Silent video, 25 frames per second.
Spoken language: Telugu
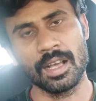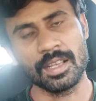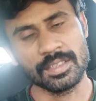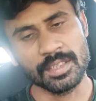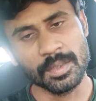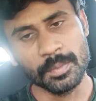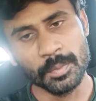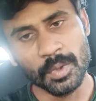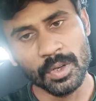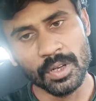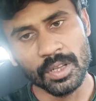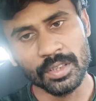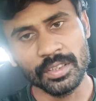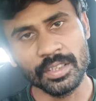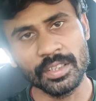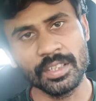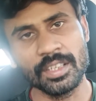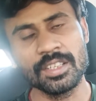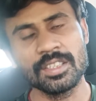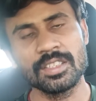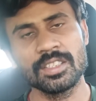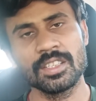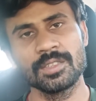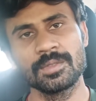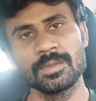అసెంబ్లీలో
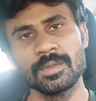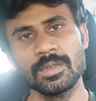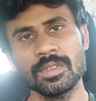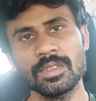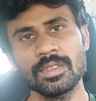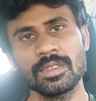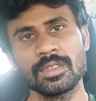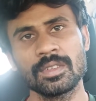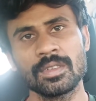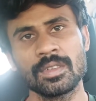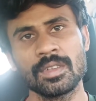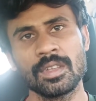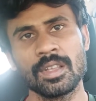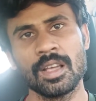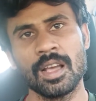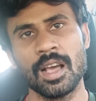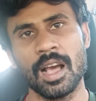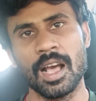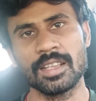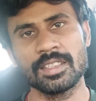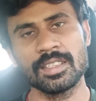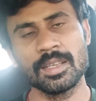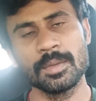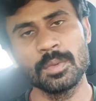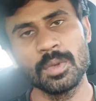తిట్టించాము
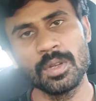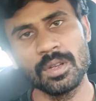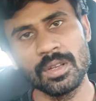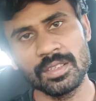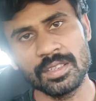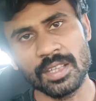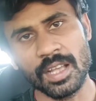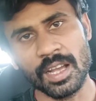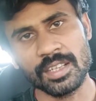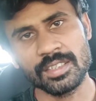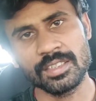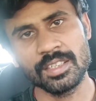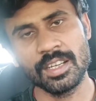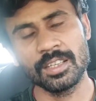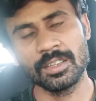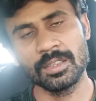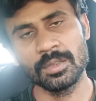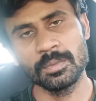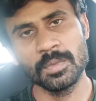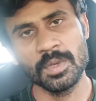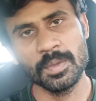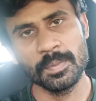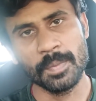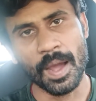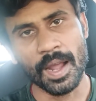అసెంబ్లీలో
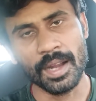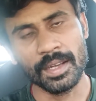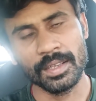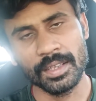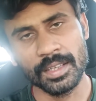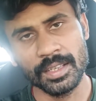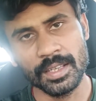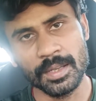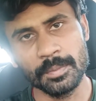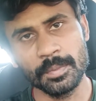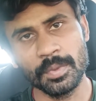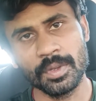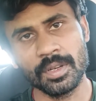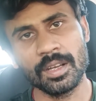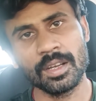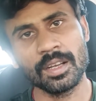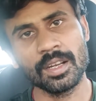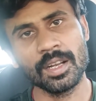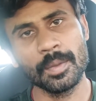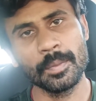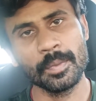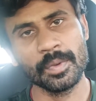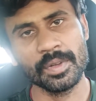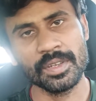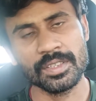సాక్షాత్తు మీ పార్టీ ఎంపీ
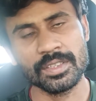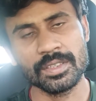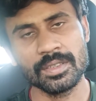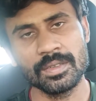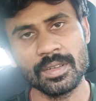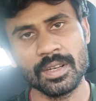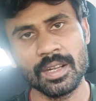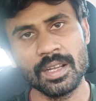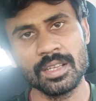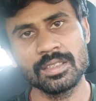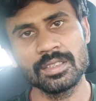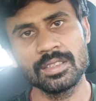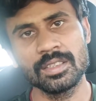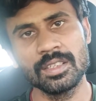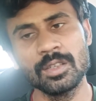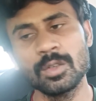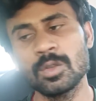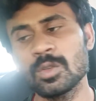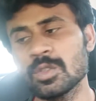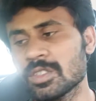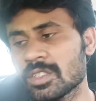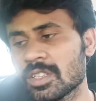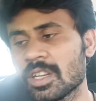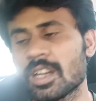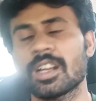రఘురామకృష్ణరాజుని
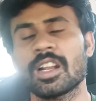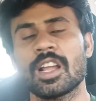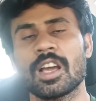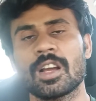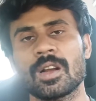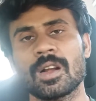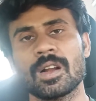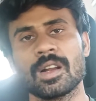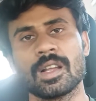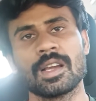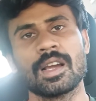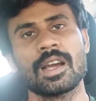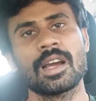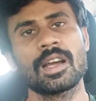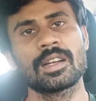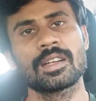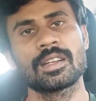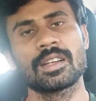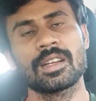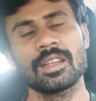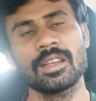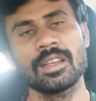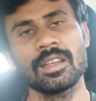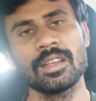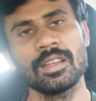లుచ్చా నా కొడక
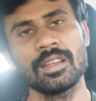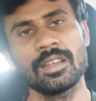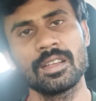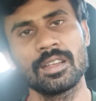అంటే